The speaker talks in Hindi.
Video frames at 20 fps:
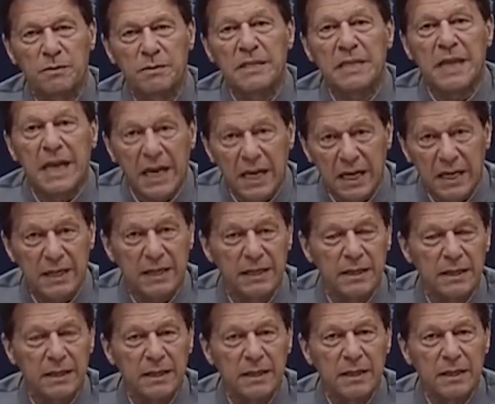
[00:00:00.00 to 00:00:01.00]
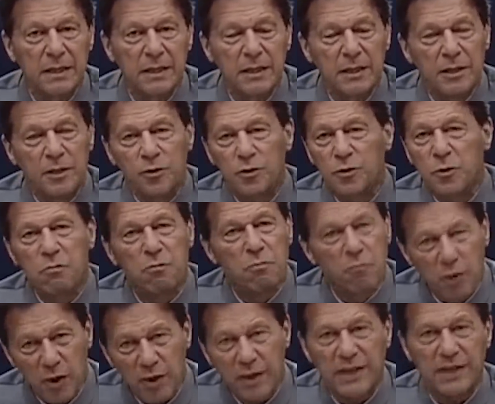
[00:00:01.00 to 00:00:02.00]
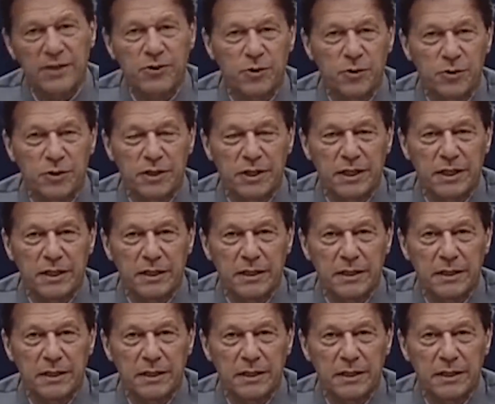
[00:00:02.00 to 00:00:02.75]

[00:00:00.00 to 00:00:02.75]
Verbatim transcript: ना आए जो मुल्क का सोचे